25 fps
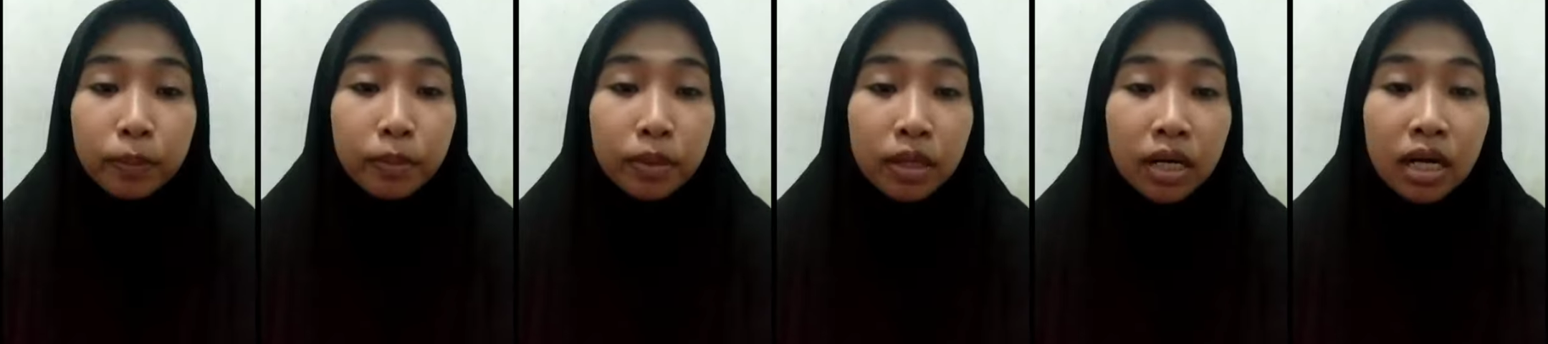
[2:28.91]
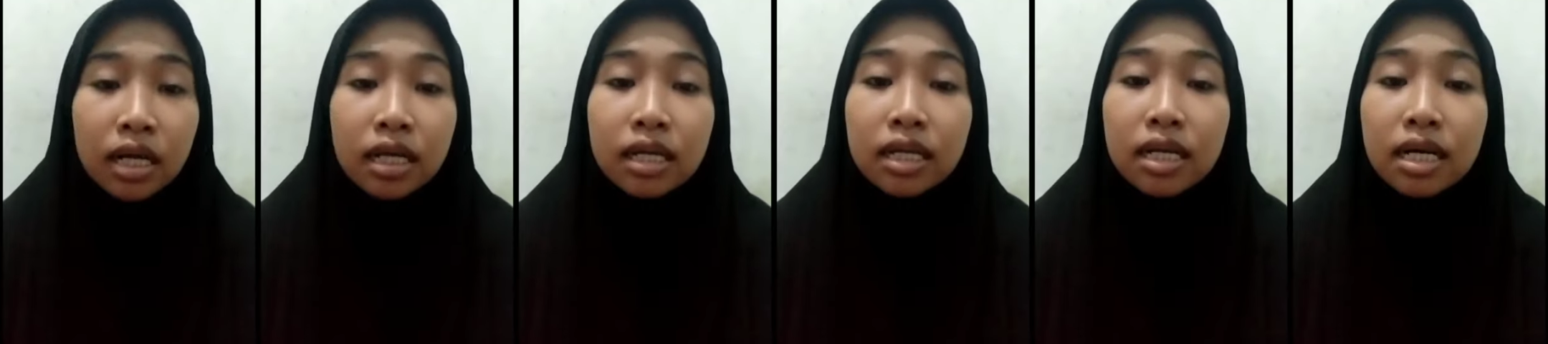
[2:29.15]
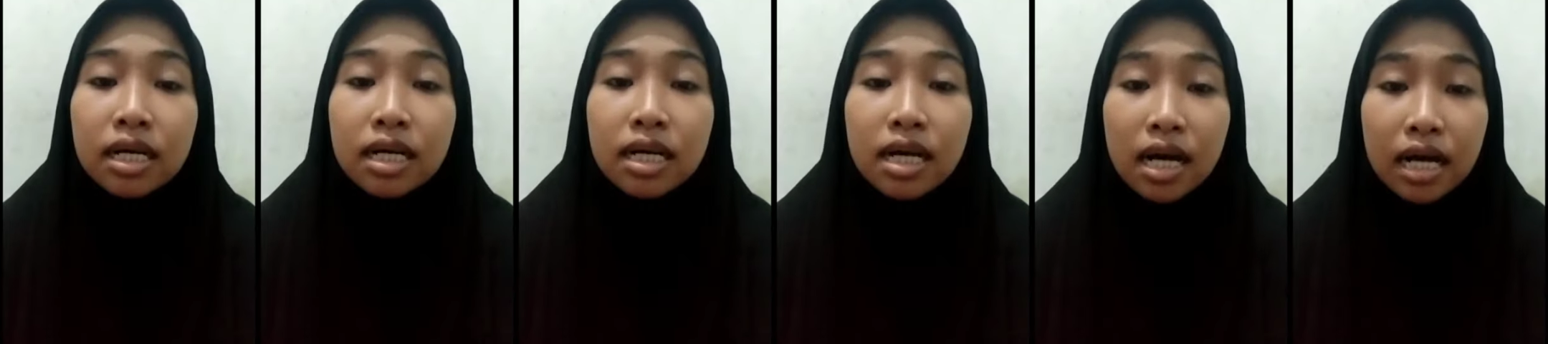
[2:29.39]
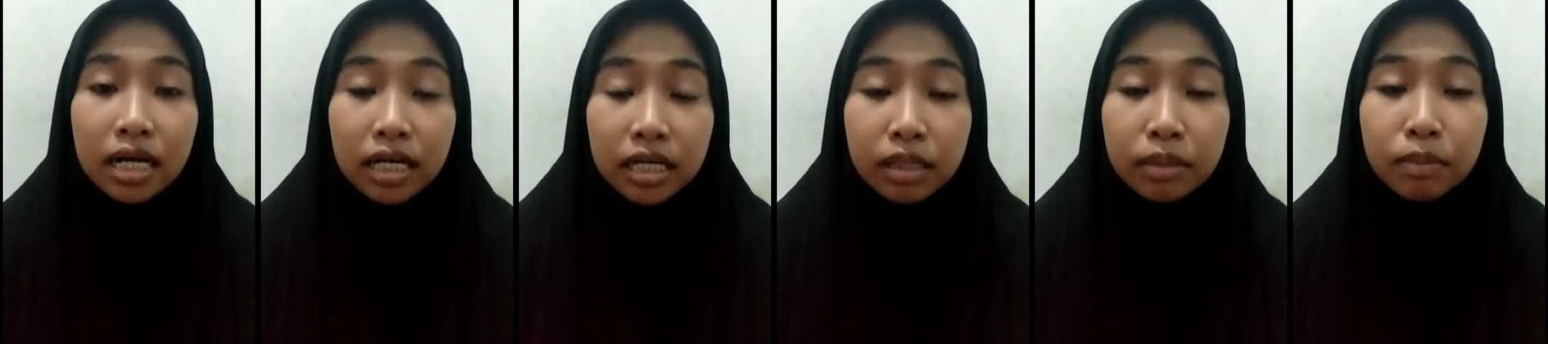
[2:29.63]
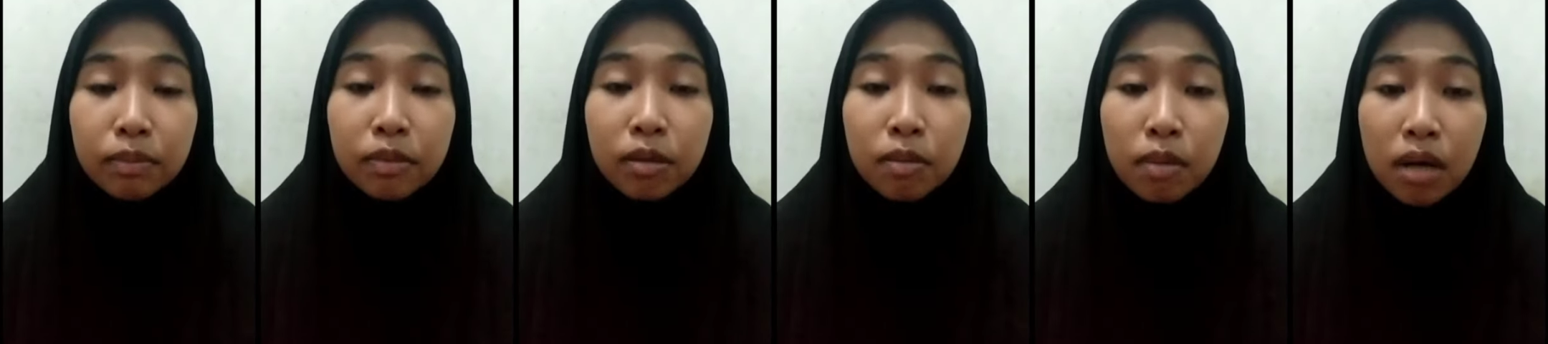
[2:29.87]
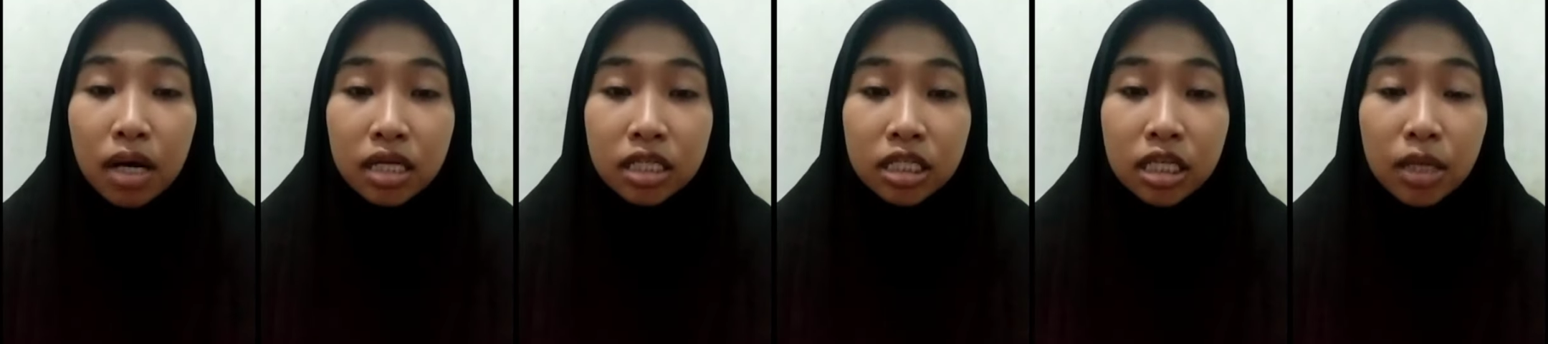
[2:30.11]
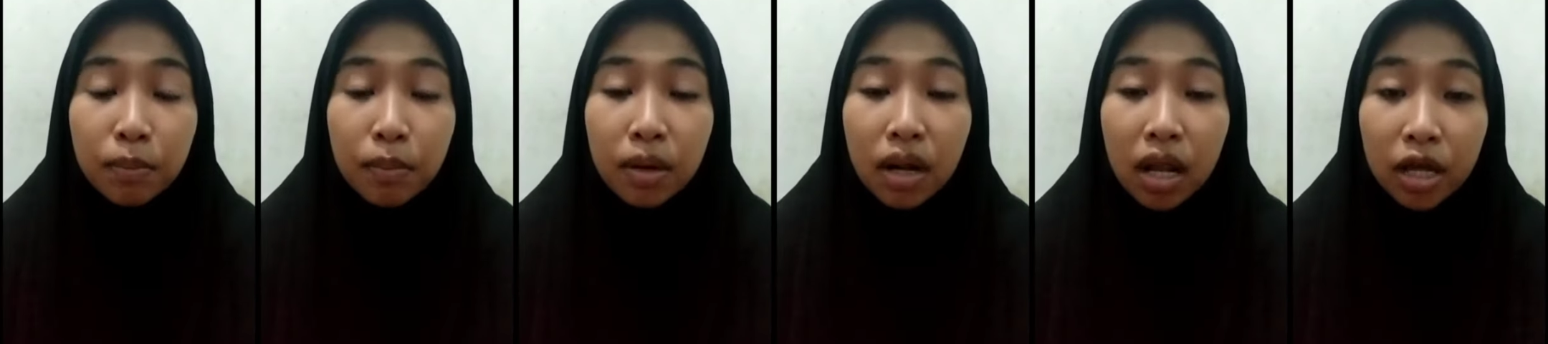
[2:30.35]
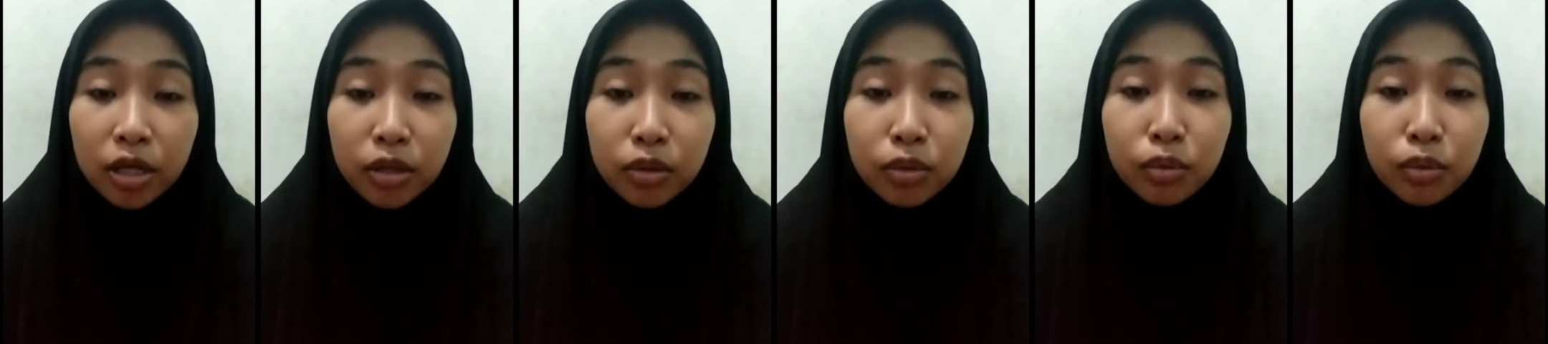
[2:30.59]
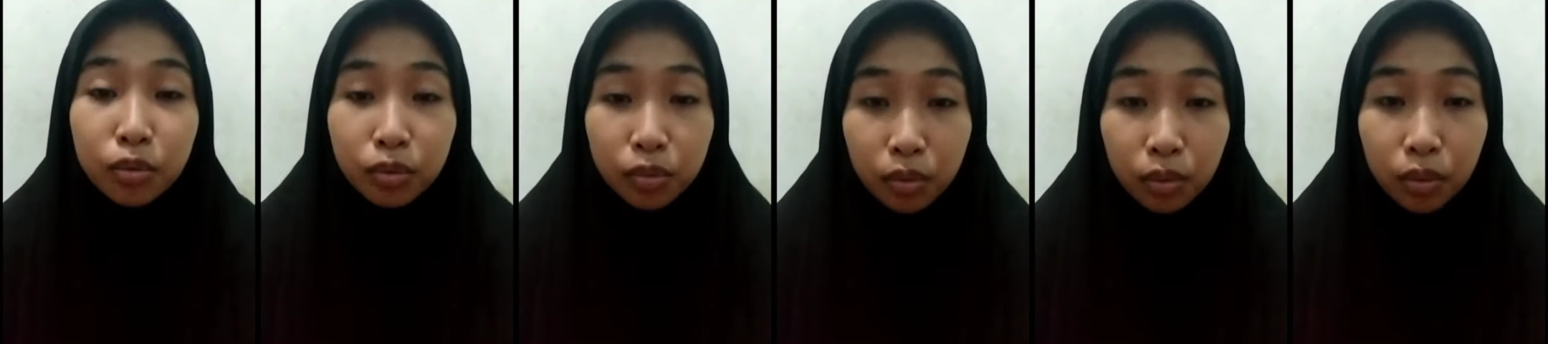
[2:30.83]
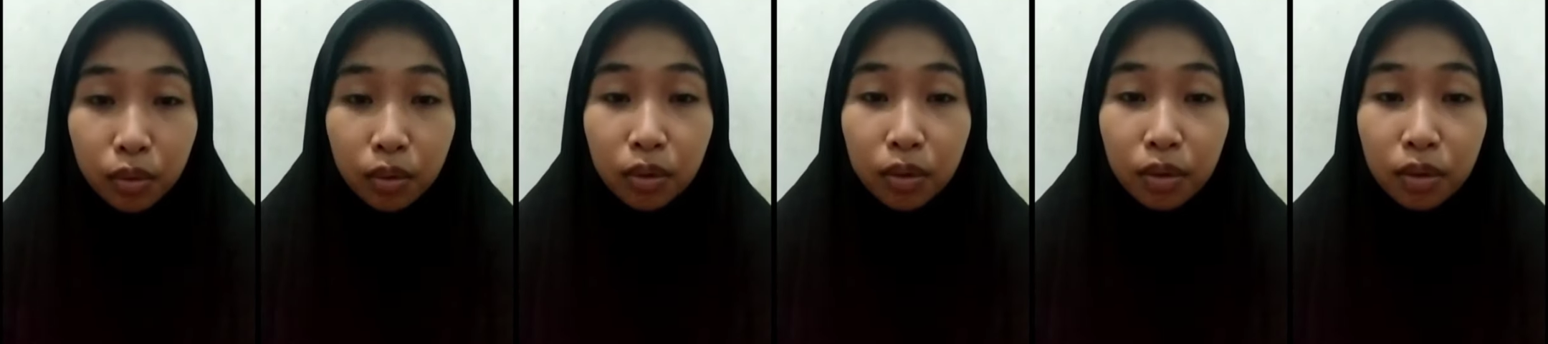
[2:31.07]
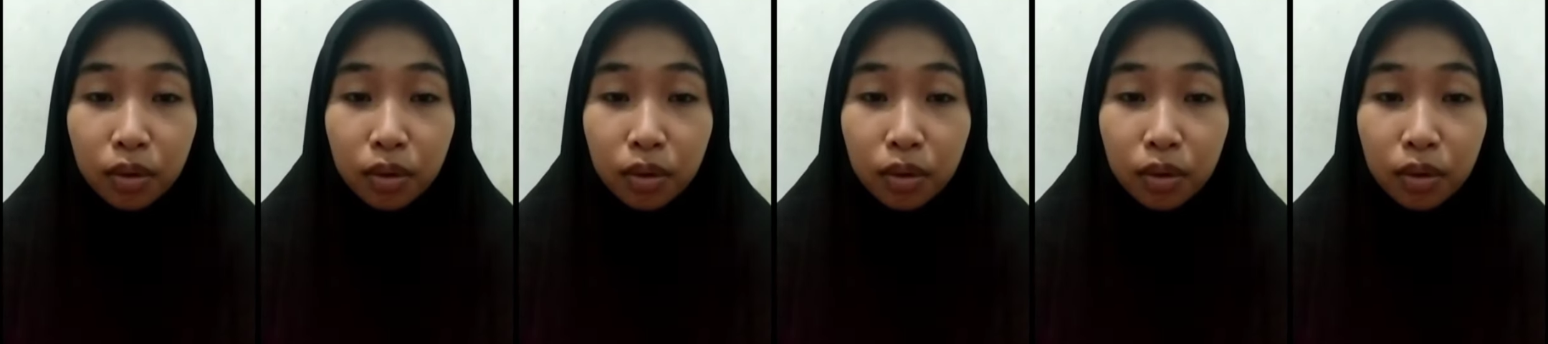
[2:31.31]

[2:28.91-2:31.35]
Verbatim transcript: Pranagari berbahasa Melayu kuno.